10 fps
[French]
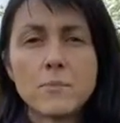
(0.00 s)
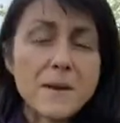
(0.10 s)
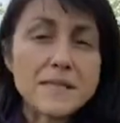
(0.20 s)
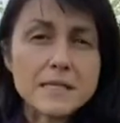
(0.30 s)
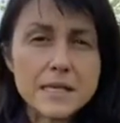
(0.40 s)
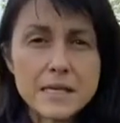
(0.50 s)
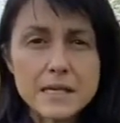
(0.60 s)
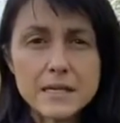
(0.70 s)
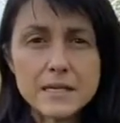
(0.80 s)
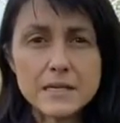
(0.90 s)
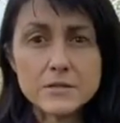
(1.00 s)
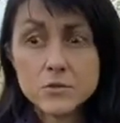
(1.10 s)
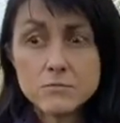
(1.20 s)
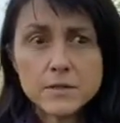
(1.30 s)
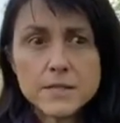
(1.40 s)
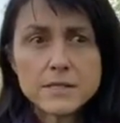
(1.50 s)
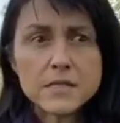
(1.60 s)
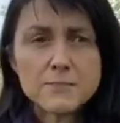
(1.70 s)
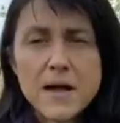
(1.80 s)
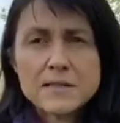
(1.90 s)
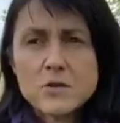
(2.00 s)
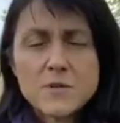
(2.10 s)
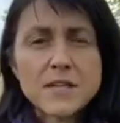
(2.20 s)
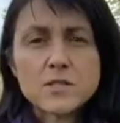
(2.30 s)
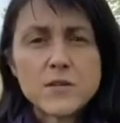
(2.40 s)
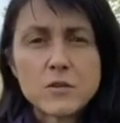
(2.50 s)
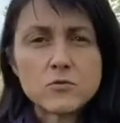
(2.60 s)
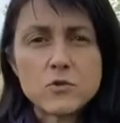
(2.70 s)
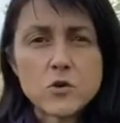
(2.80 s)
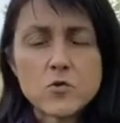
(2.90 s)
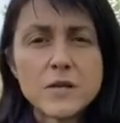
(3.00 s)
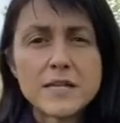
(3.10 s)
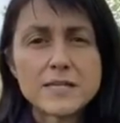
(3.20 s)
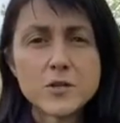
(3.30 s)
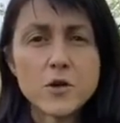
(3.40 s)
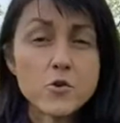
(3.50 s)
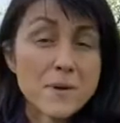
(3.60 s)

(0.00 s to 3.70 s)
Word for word: paniquer et se demander ce qui se passe et comment ça se fait que tout d'un coup il est seul,